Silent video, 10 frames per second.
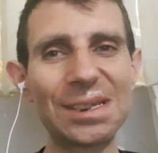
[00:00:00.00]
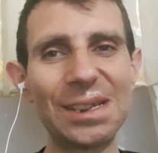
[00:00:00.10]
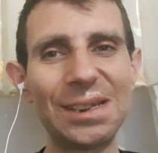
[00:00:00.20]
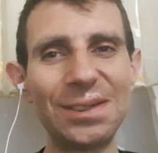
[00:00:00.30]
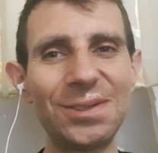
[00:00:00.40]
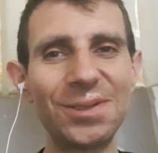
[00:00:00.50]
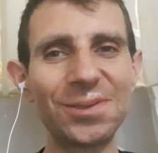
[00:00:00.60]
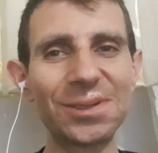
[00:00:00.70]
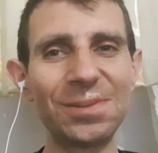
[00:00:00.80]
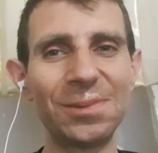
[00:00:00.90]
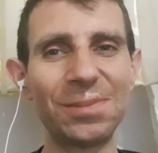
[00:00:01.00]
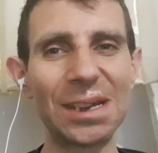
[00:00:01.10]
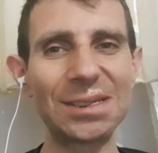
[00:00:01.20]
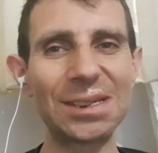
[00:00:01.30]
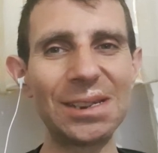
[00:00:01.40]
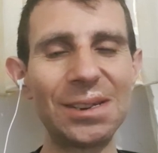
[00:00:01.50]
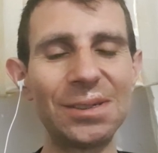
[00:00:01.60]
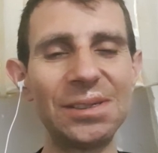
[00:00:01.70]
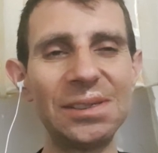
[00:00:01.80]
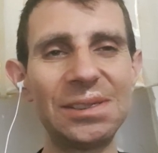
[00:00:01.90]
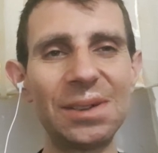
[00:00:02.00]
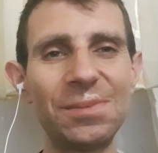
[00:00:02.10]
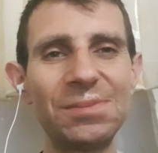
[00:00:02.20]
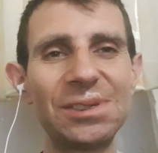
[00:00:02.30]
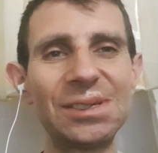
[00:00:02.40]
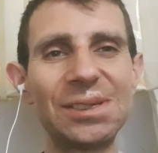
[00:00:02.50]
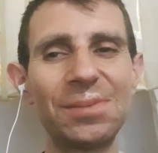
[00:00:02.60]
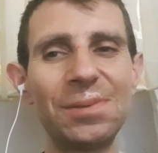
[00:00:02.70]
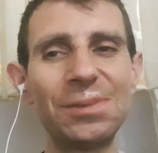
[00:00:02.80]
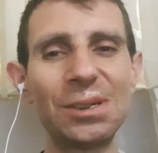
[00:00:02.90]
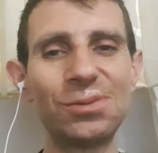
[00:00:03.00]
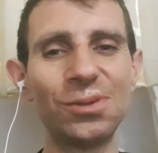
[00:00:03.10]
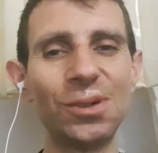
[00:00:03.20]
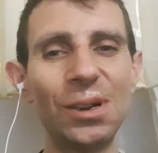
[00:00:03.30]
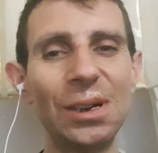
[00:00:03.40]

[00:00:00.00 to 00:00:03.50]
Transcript: şeyleri istiyoruz ama bazı şeyleri istememizin sebebi de şu.